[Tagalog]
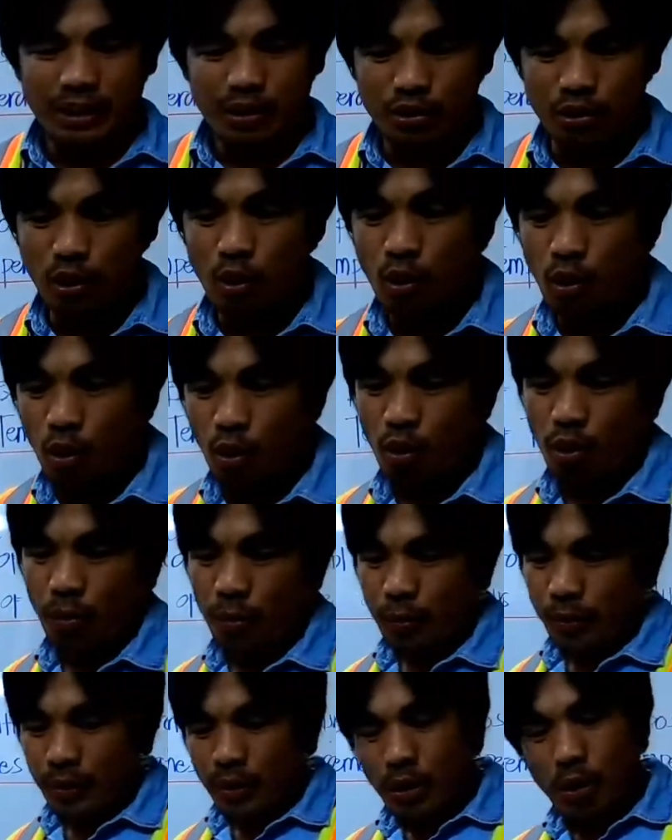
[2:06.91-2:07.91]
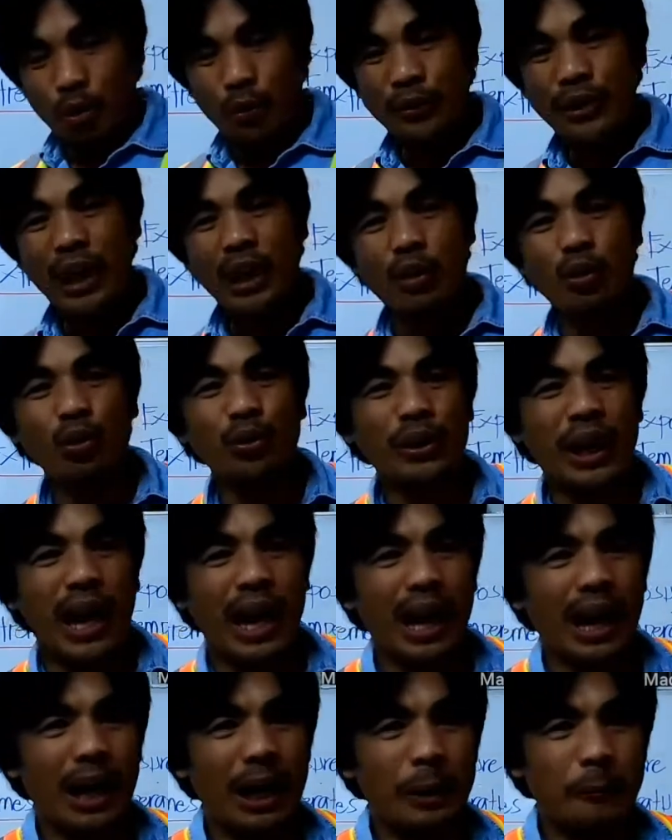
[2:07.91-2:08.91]
so unang
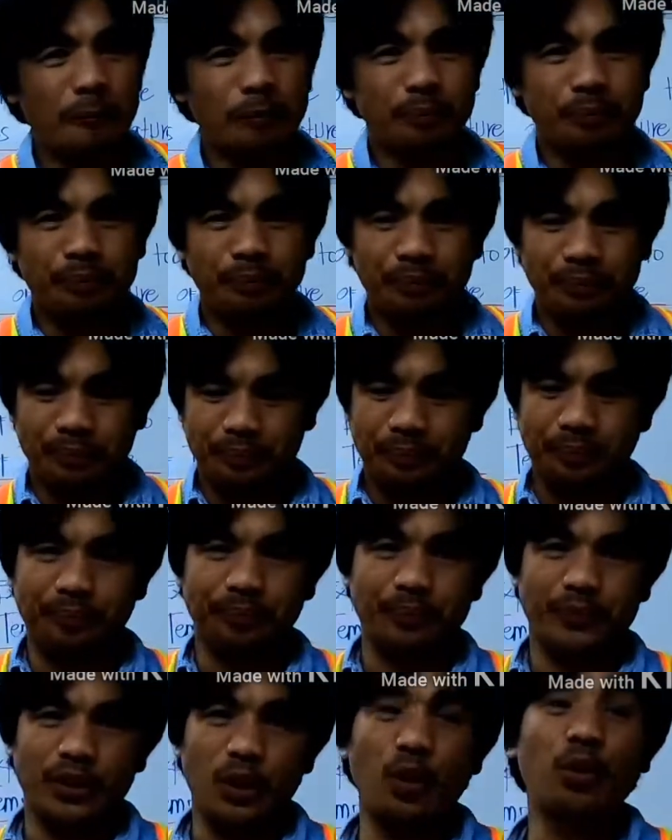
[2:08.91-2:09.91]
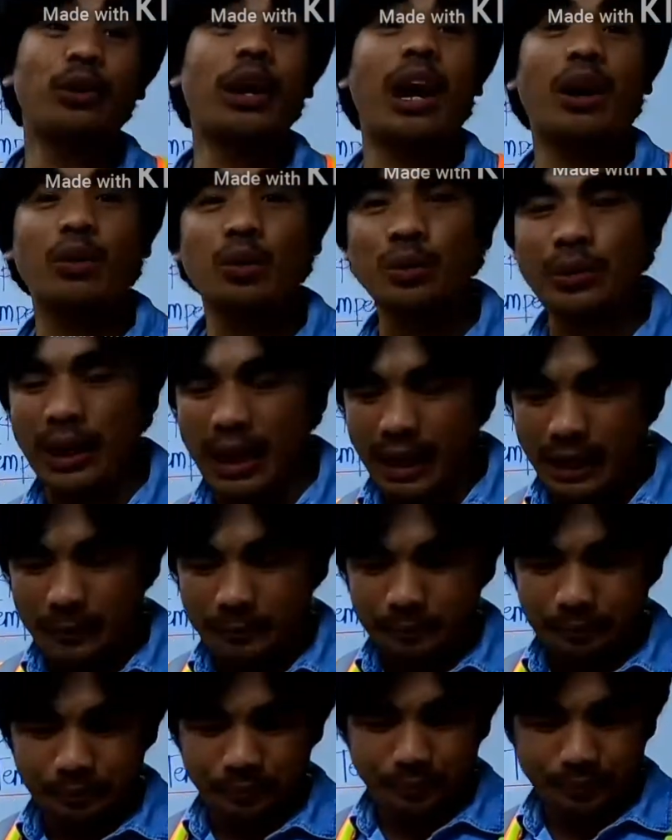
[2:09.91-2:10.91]
una Unang-una,